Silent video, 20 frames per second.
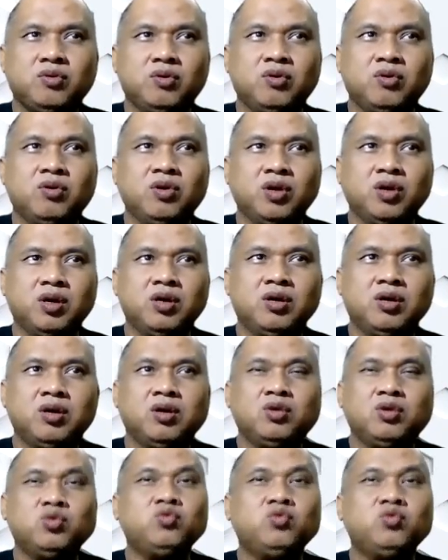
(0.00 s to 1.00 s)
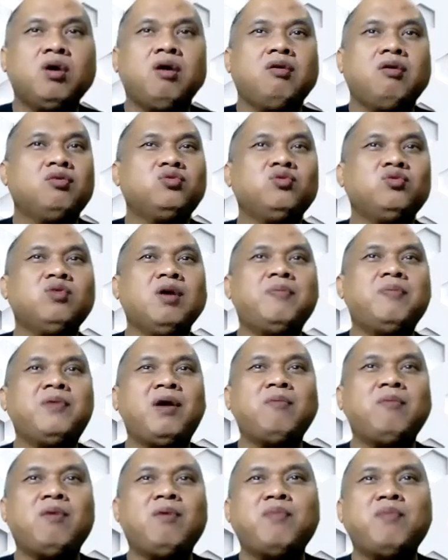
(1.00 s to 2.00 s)
Oh ya. Sudah sudah
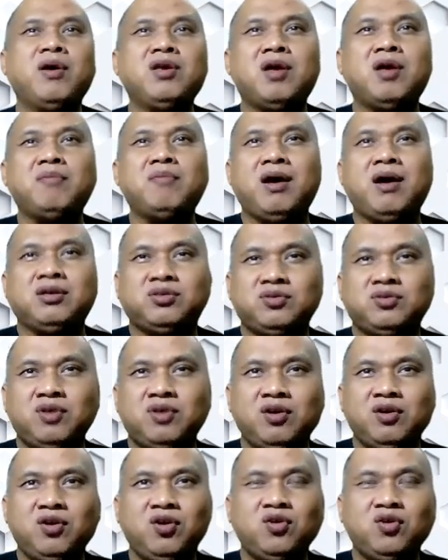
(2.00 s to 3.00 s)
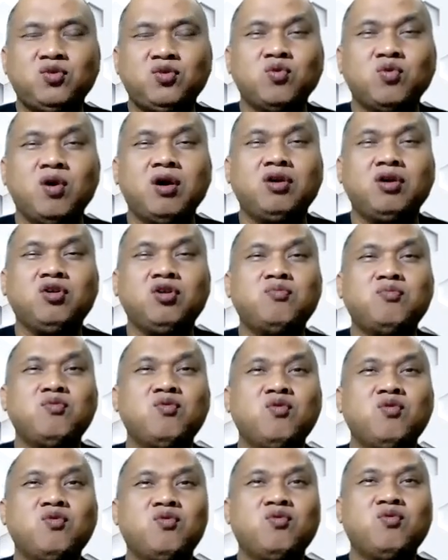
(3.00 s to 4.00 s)
berapa banyak Mas dari
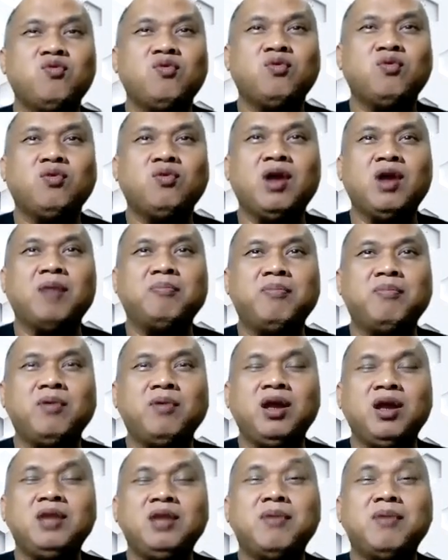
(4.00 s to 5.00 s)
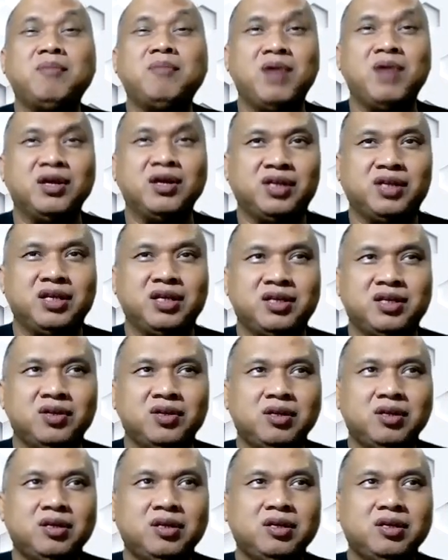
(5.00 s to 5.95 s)
2015 eh, tadi?